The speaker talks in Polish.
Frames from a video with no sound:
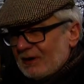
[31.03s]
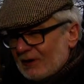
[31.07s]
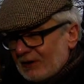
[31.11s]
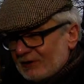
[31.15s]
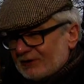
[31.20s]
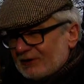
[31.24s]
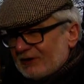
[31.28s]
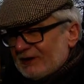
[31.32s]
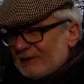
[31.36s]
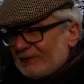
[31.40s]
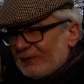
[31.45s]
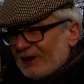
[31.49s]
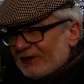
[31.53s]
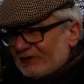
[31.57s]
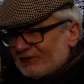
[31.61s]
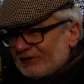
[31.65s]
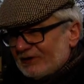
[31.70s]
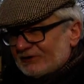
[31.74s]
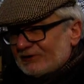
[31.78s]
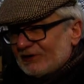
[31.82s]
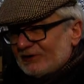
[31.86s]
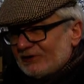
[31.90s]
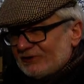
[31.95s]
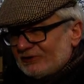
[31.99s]
od kiedy Polacy
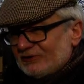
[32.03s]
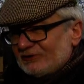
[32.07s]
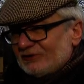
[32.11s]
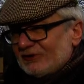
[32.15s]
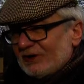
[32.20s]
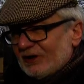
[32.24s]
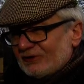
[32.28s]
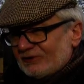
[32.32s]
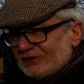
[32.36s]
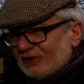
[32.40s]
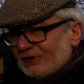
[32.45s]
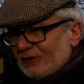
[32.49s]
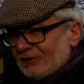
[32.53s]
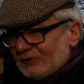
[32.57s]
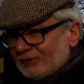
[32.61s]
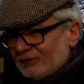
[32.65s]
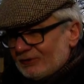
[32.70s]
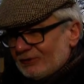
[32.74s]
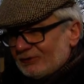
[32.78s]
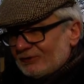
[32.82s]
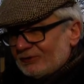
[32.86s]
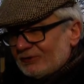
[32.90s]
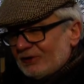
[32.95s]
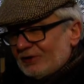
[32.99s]
zaczęli ścigać się
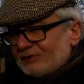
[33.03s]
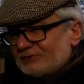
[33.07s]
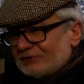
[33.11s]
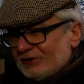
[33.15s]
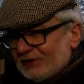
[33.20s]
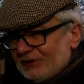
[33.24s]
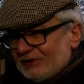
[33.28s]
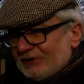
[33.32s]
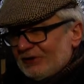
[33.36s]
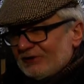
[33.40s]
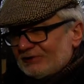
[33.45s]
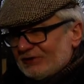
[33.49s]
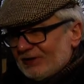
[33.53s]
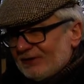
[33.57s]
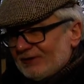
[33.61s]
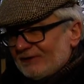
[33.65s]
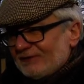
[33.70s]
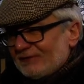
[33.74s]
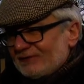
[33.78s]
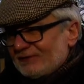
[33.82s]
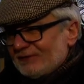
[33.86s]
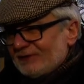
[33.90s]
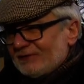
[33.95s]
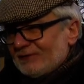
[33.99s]
konno, czyli jeszcze
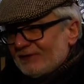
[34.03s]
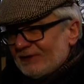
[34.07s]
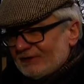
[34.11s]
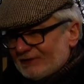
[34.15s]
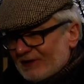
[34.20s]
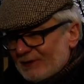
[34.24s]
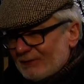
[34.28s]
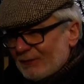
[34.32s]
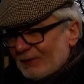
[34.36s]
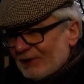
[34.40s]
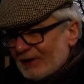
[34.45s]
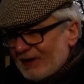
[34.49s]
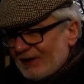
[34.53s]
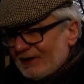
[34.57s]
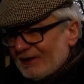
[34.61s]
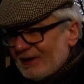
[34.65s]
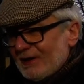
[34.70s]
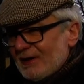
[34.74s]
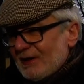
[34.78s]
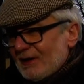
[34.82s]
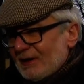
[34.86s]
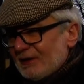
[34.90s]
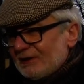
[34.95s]
w, zaborach,